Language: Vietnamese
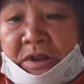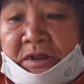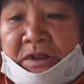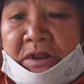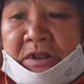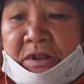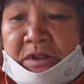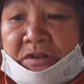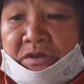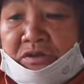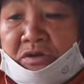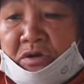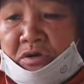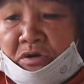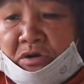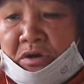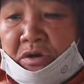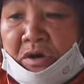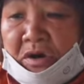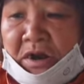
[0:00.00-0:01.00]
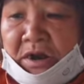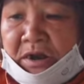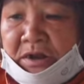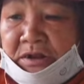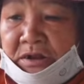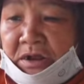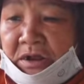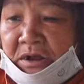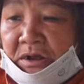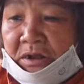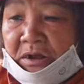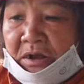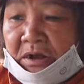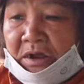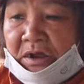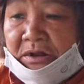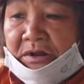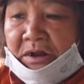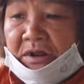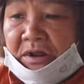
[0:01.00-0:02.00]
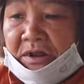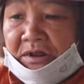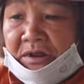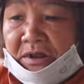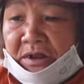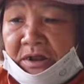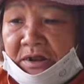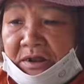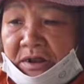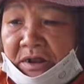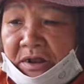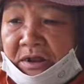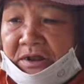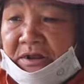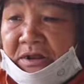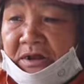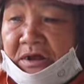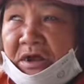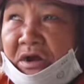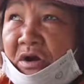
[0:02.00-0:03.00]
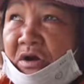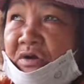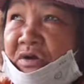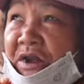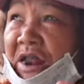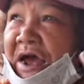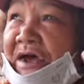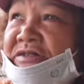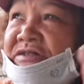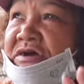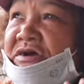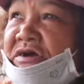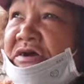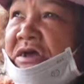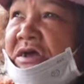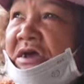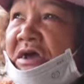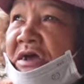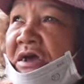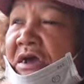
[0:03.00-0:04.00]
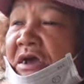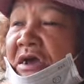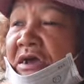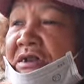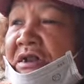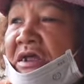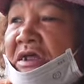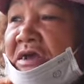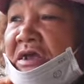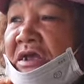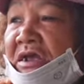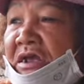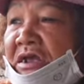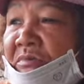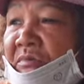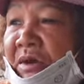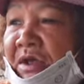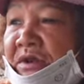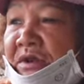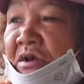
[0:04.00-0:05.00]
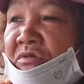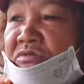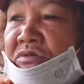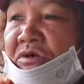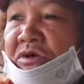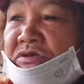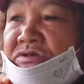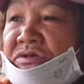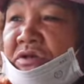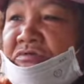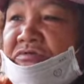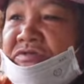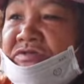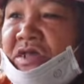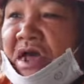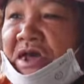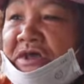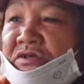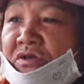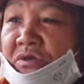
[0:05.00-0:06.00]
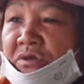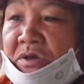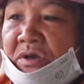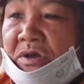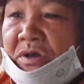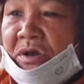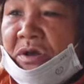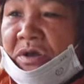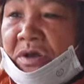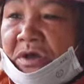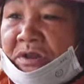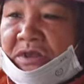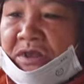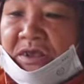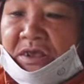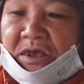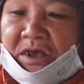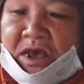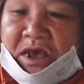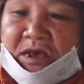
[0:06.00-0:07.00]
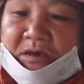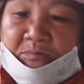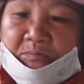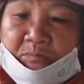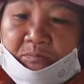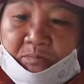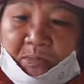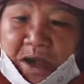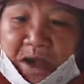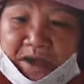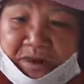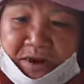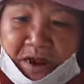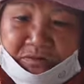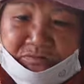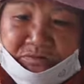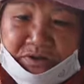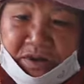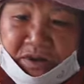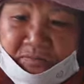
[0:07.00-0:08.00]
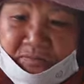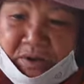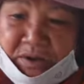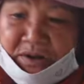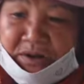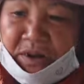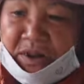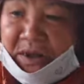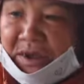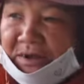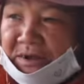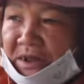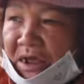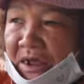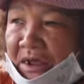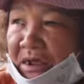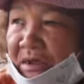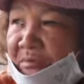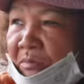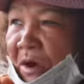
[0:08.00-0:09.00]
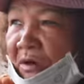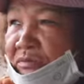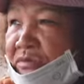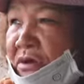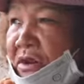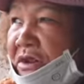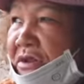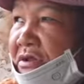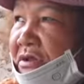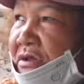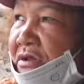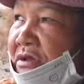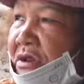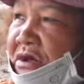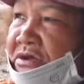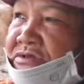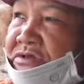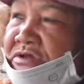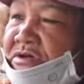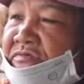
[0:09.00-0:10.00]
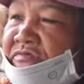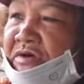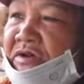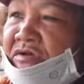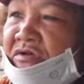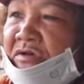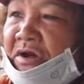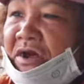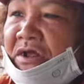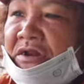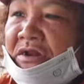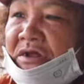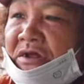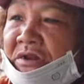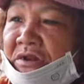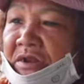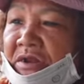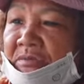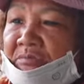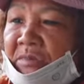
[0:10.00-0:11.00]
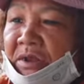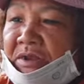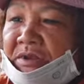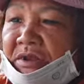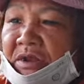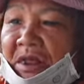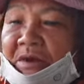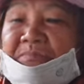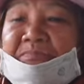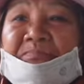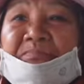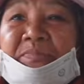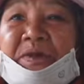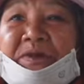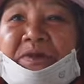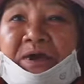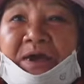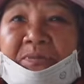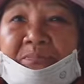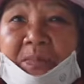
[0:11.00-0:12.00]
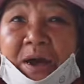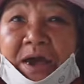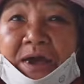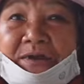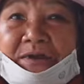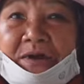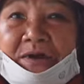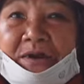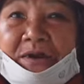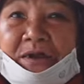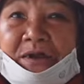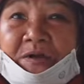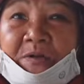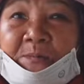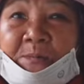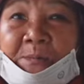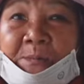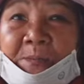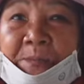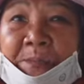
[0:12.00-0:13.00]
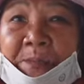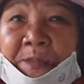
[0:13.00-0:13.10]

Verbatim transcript: thế thì cho nó hết hết hết hết hết những cái hòn đá rơi thế khi mà động nó rộng rãi rồi thì các bà đồng nhà mình nè thầy bóng này rồi được sự văn hóa nữa thì mới nập lên các bang ừ.